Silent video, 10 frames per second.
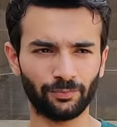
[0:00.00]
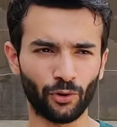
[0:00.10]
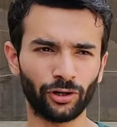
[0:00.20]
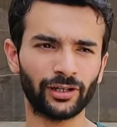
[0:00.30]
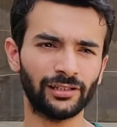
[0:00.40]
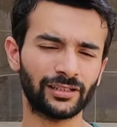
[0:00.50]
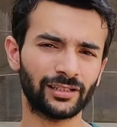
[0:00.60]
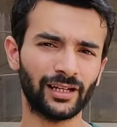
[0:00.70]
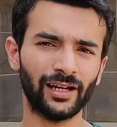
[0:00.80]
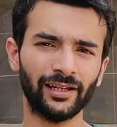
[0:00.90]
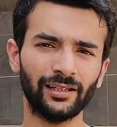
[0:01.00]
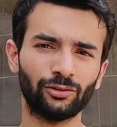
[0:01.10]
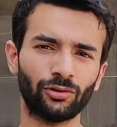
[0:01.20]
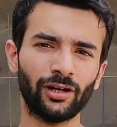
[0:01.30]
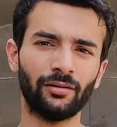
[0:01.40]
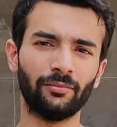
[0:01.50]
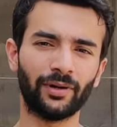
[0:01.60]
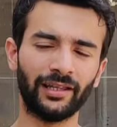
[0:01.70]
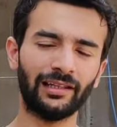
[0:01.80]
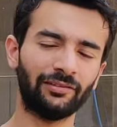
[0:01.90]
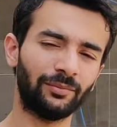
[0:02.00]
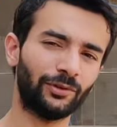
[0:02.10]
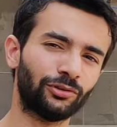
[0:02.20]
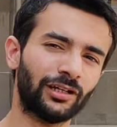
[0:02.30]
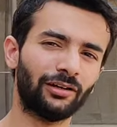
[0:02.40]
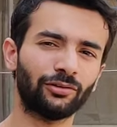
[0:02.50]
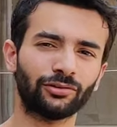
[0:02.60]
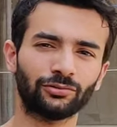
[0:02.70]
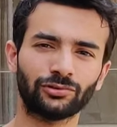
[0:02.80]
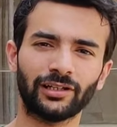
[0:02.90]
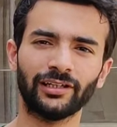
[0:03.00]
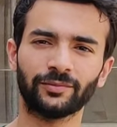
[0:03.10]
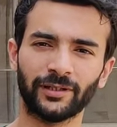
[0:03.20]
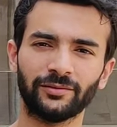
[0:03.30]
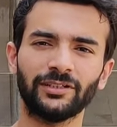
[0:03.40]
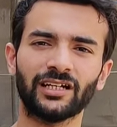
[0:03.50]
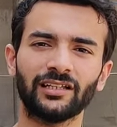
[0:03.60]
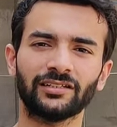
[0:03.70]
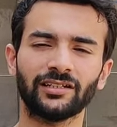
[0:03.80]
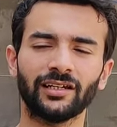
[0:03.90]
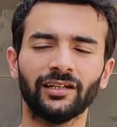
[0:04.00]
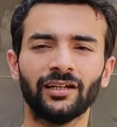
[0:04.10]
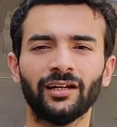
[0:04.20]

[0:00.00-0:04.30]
पॉन्ड कल्चर क्या है कि थोड़ा बड़े लेवल पर होता है और उसके लिए स्पेस भी ज़्यादा चाहिए